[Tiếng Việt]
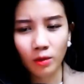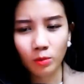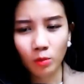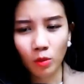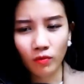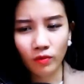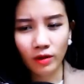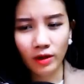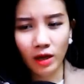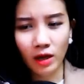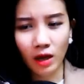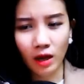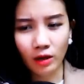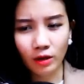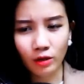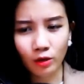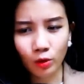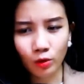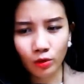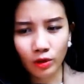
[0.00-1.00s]
bởi vì đây là
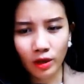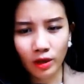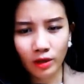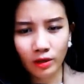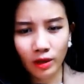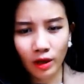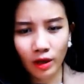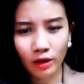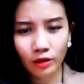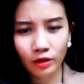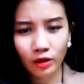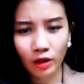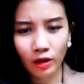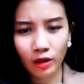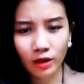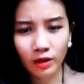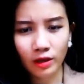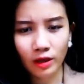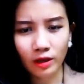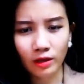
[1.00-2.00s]
lần đầu tiên tên trợ
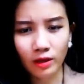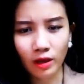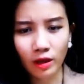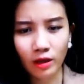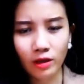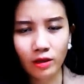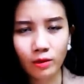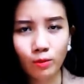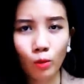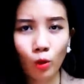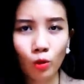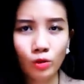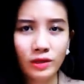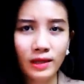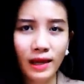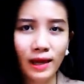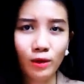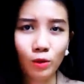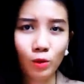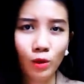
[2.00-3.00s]
lý nhìn thấy bộ
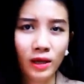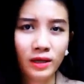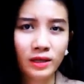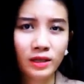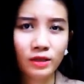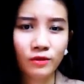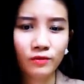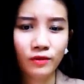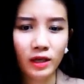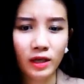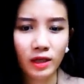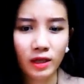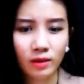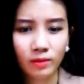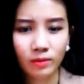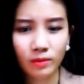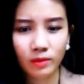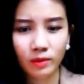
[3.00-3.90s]
dạng của anh như vậy.